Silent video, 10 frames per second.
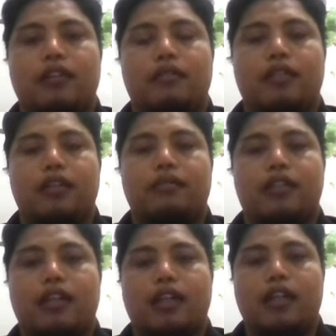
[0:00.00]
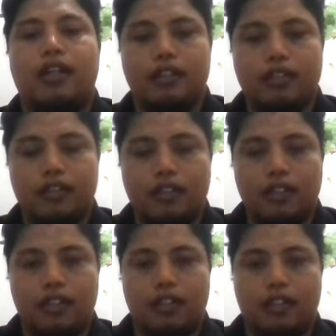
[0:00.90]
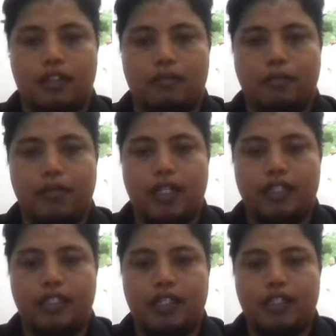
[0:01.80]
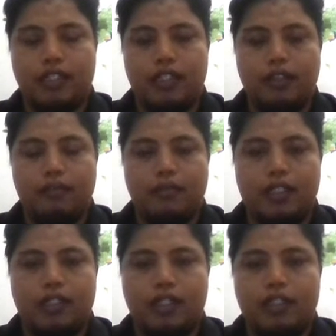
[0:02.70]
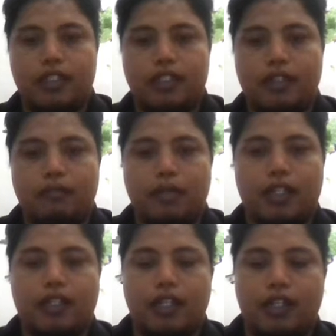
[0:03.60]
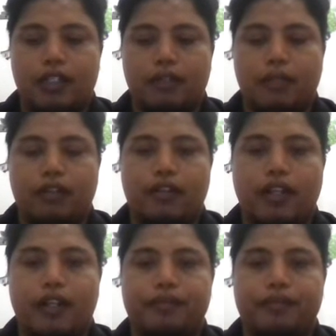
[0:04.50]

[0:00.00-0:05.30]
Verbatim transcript: Mudah-mudahan Eh, pembelajaran ini menjadi berkah dan barokah.